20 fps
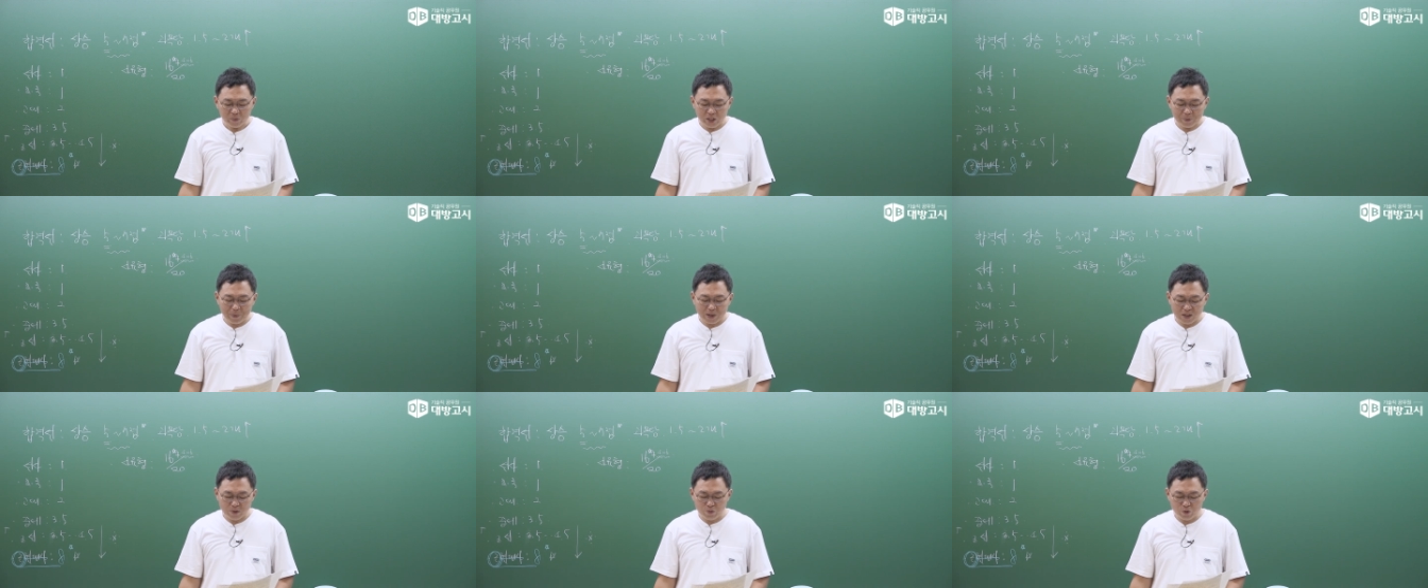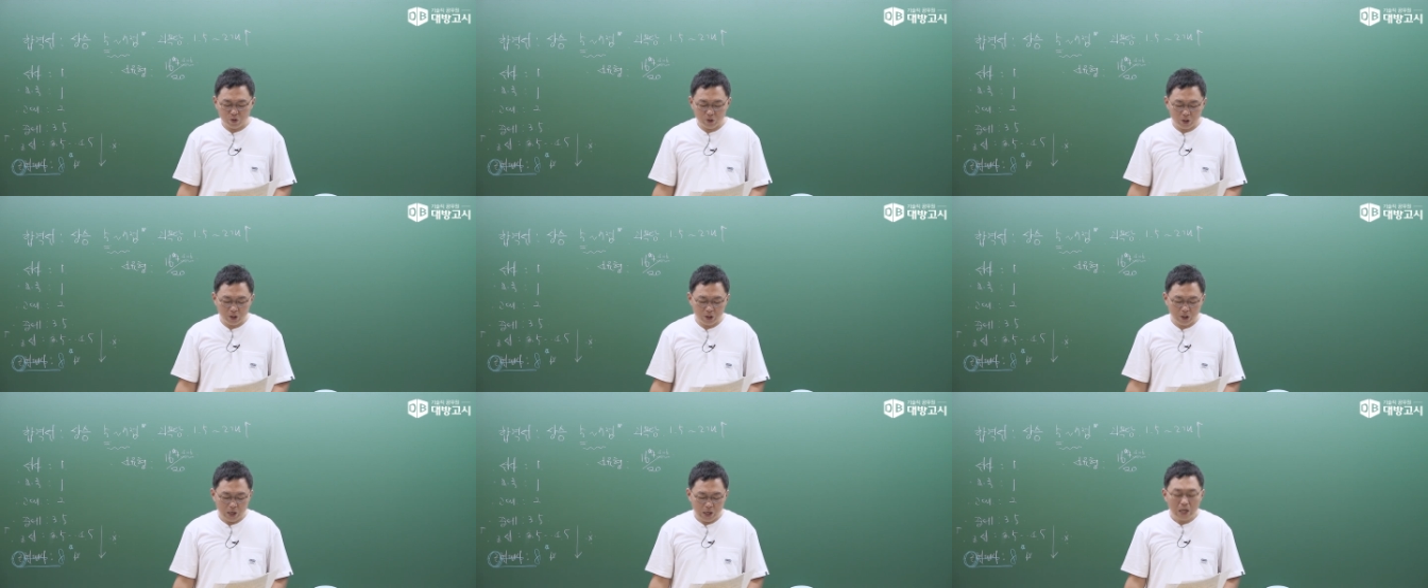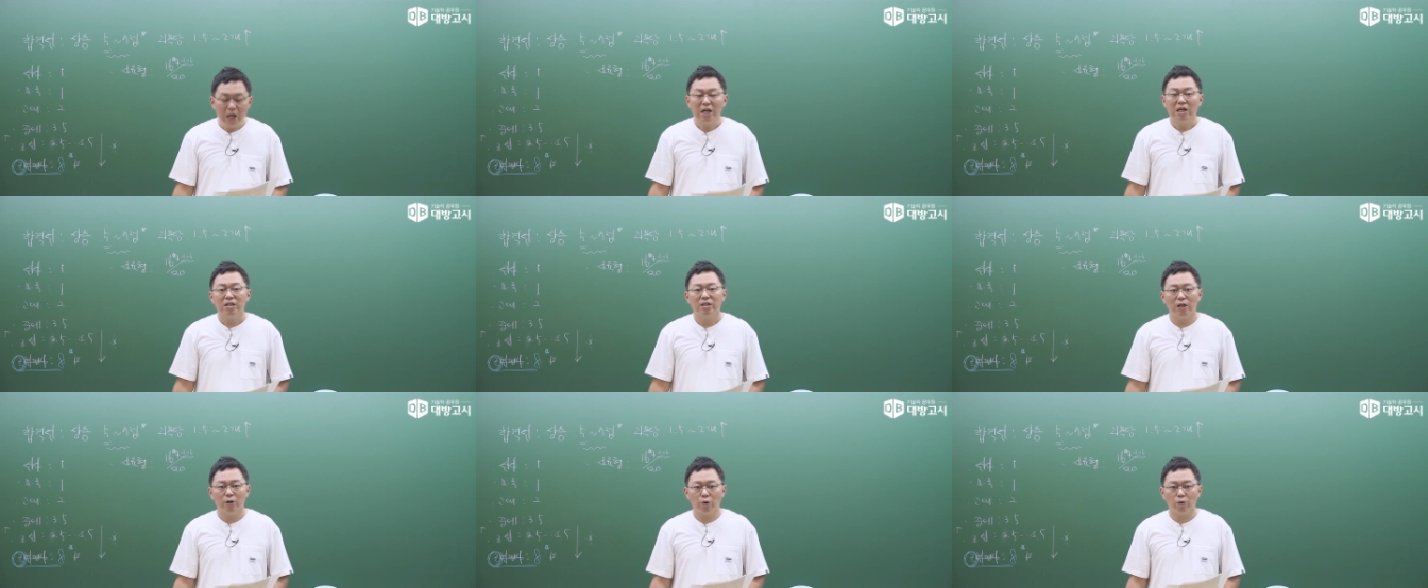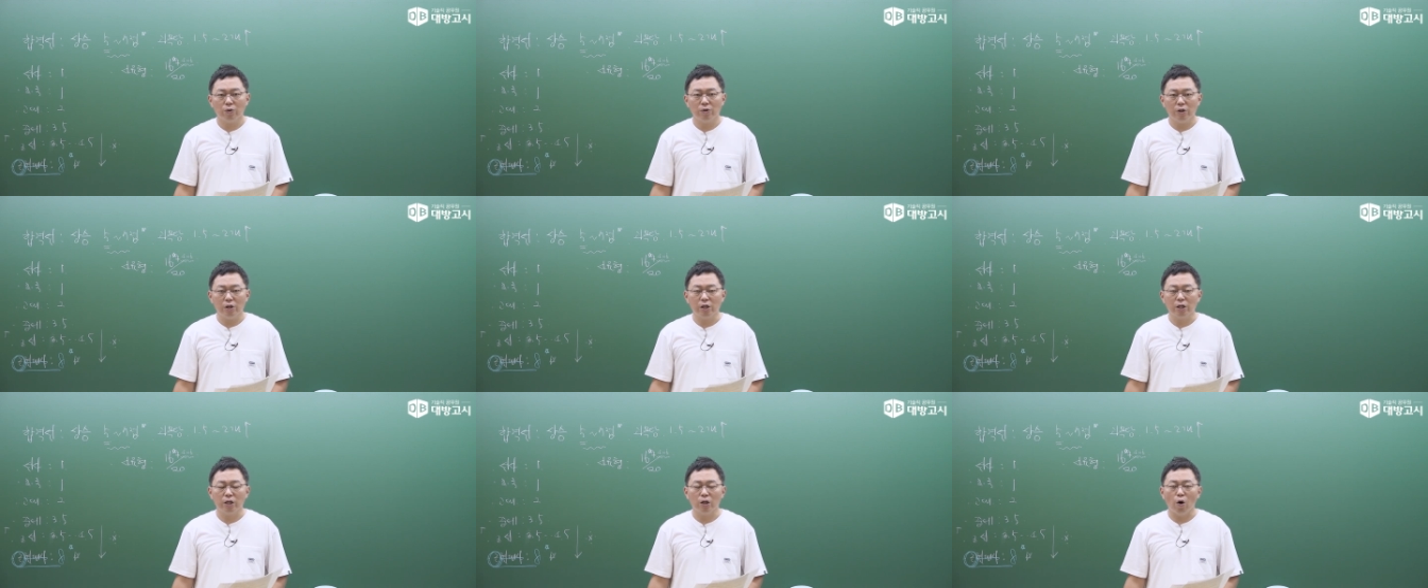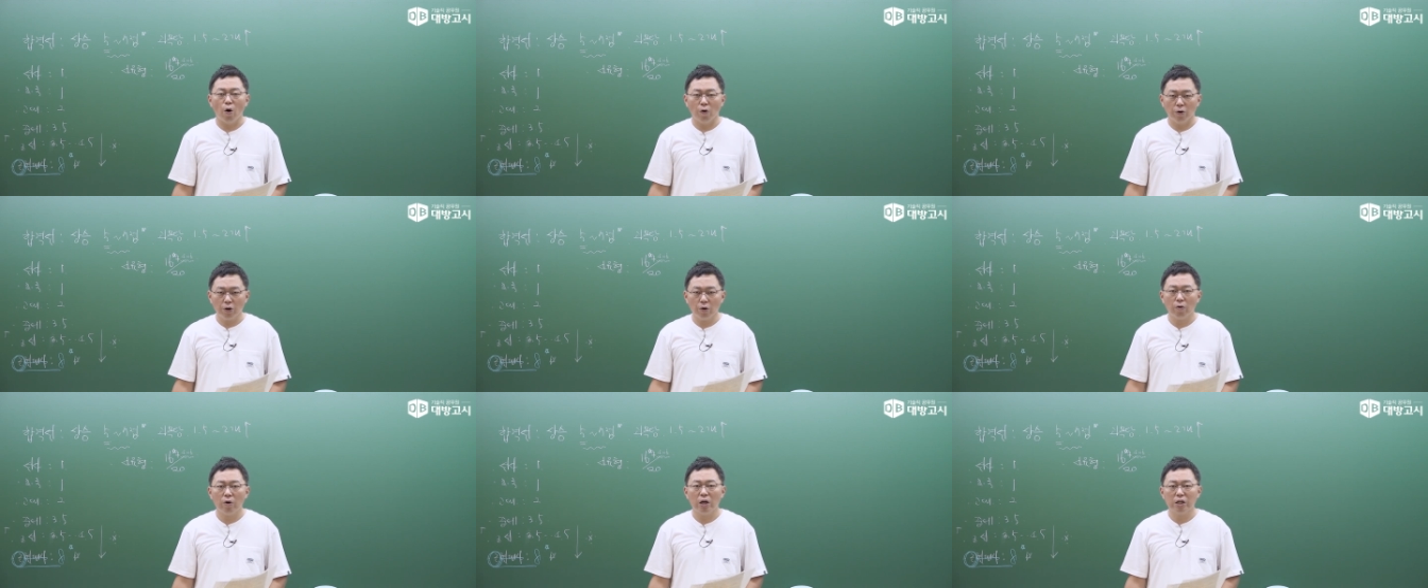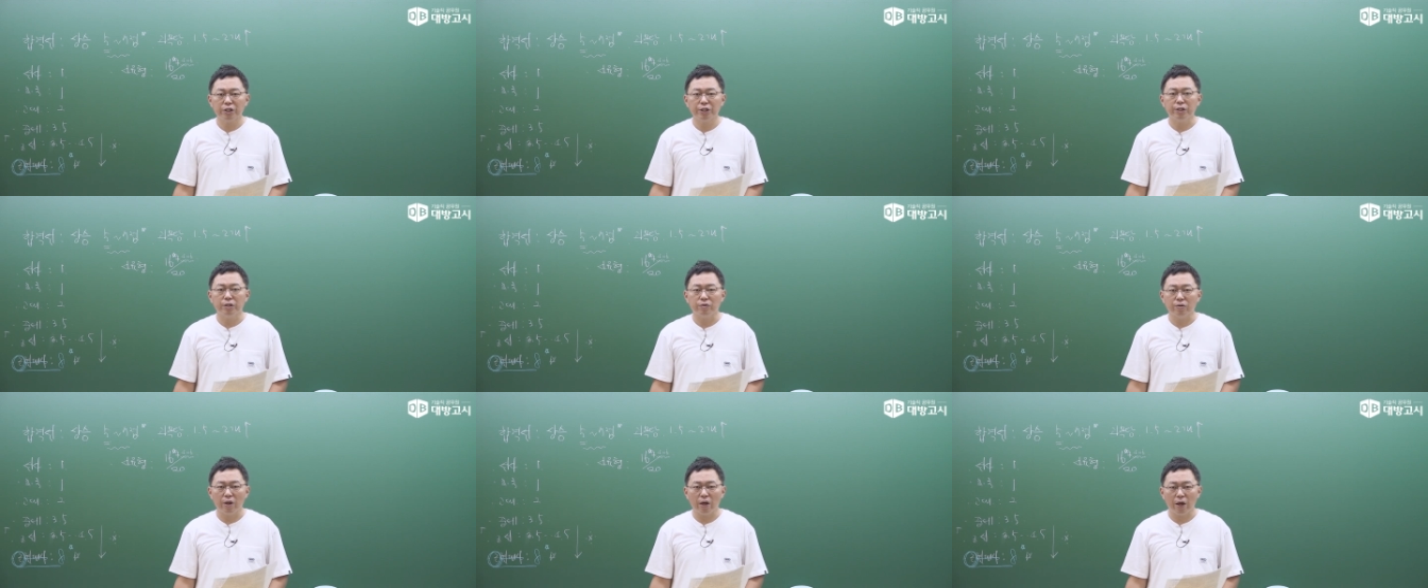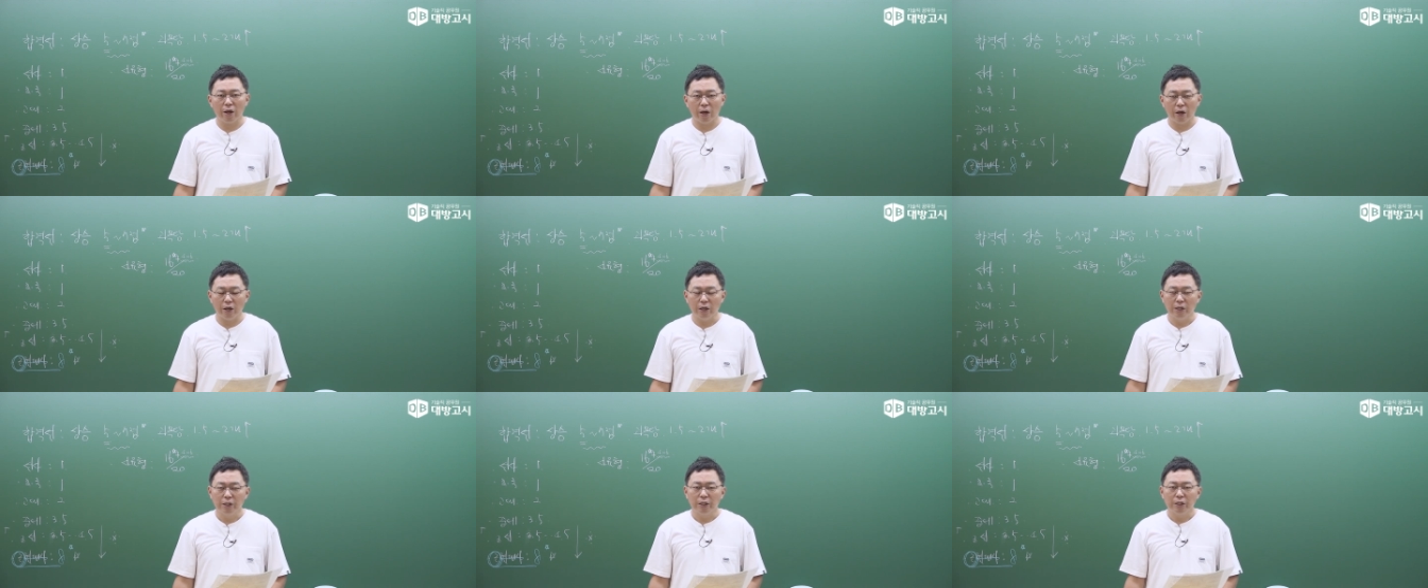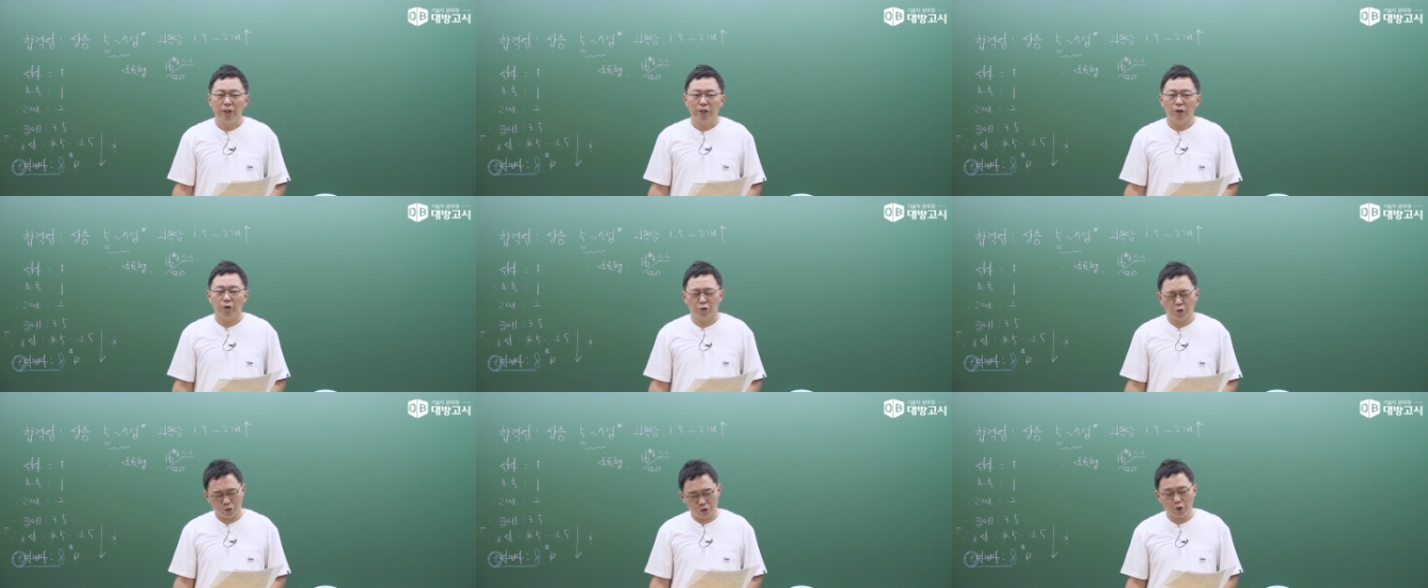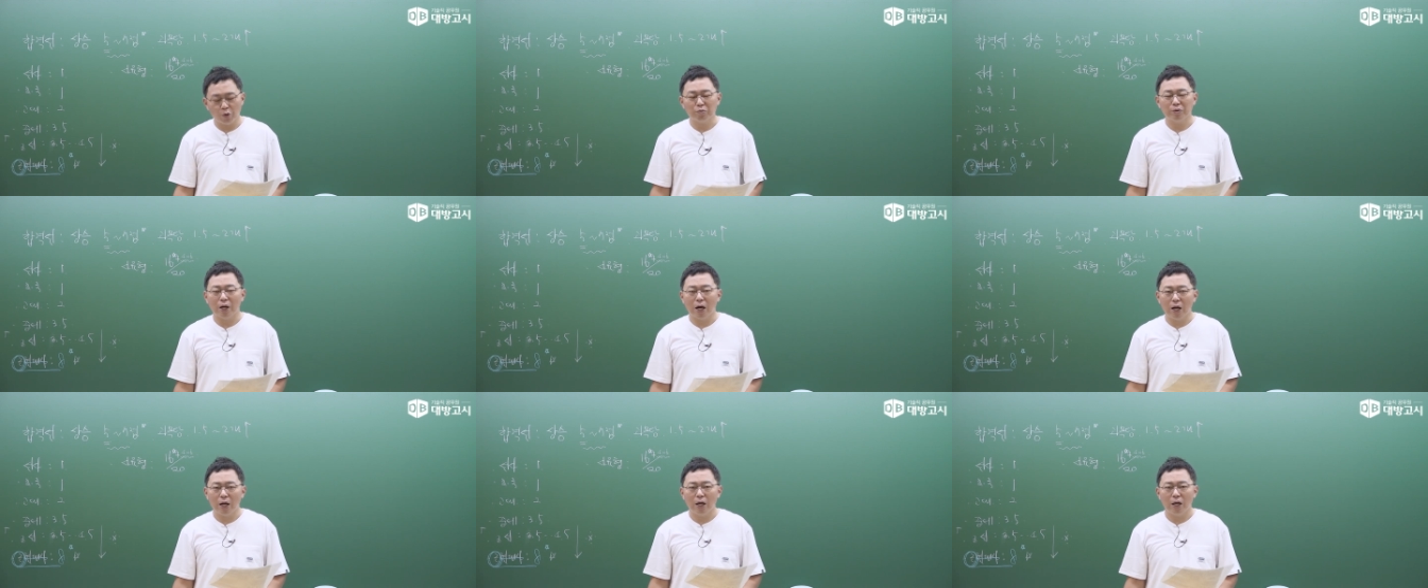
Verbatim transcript: 많은 분들이 사료를 읽기 어려워 하시는데 어쩔 수 없다.